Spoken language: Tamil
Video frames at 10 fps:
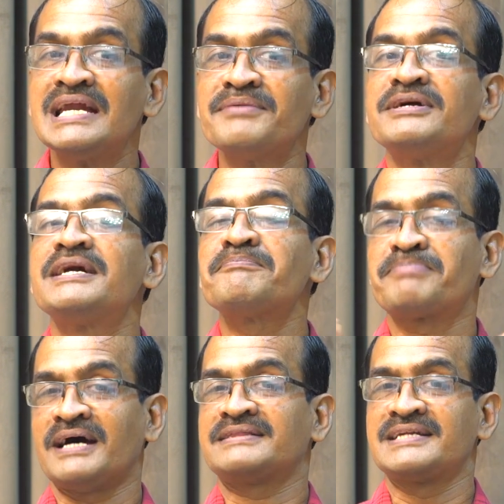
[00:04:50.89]
நிமிடம்
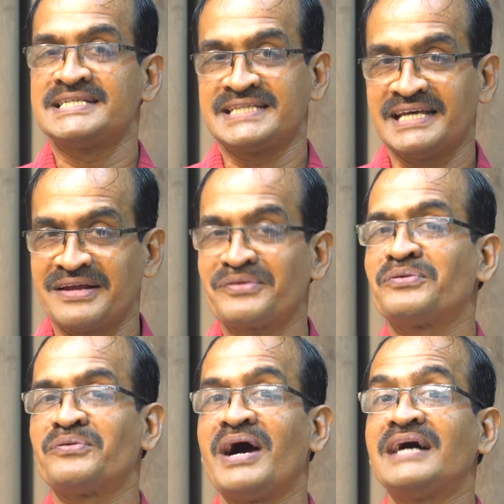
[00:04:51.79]
பிரார்த்தனை
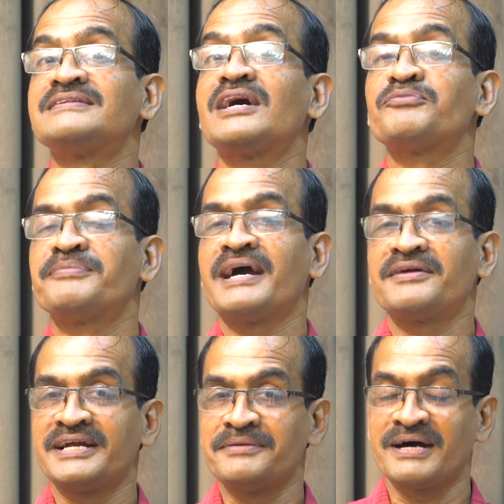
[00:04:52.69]
செய்யணும் அதுதான் உண்மையான
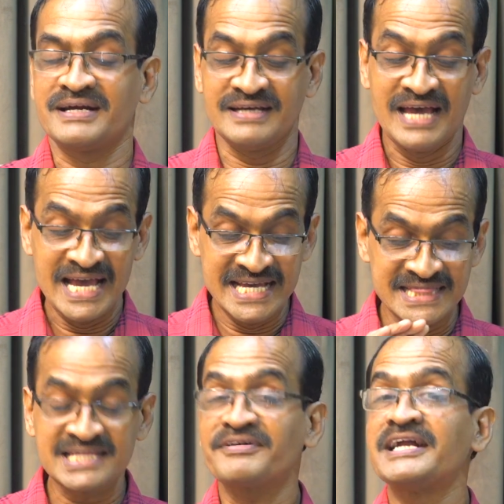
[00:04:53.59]
வழிபாடு
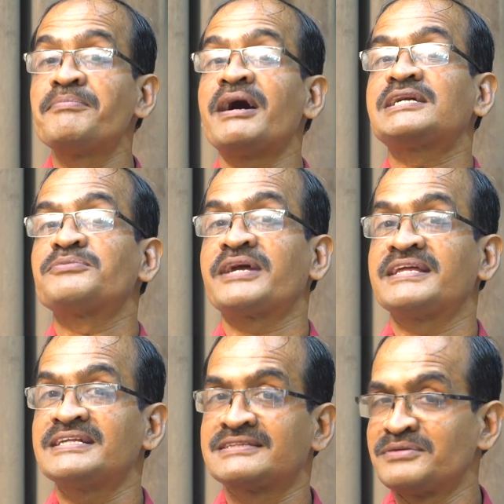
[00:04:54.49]
இந்த வழிபாட்டு முறை
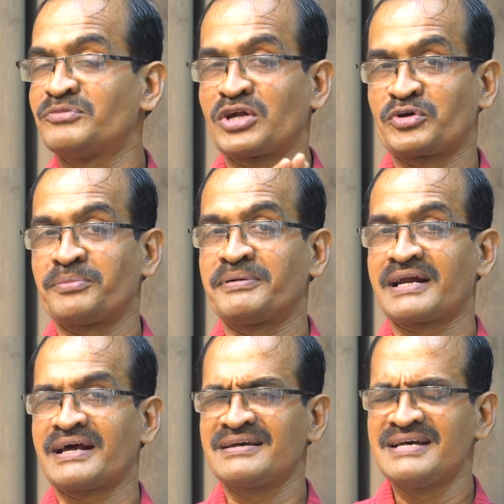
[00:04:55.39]
தான் திருமூலர்
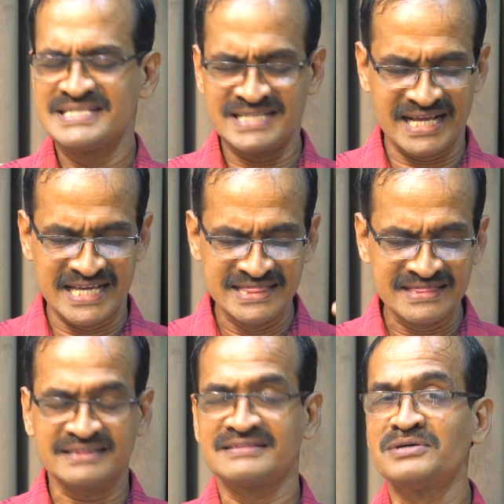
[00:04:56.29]
குறிப்பிடுறார் சரி
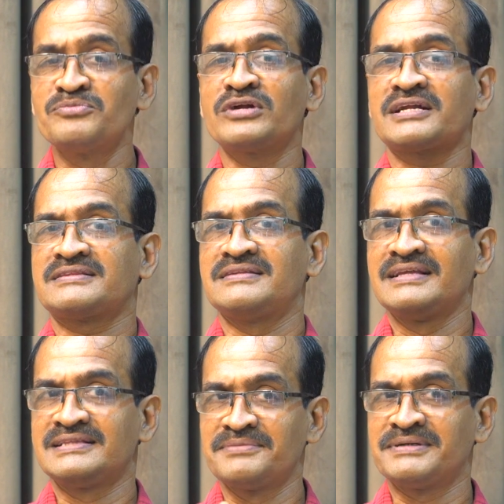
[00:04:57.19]
இந்த திருமூலர்
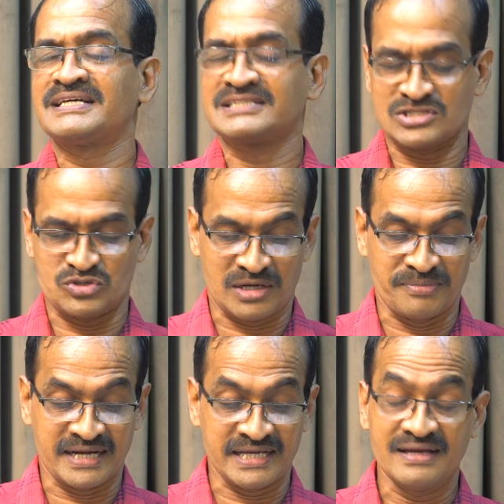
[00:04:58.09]
திருமந்திரத்தில் சொல்கிற
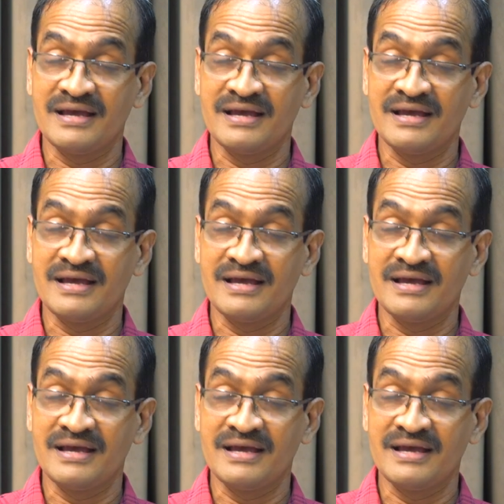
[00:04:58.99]
மாதிரி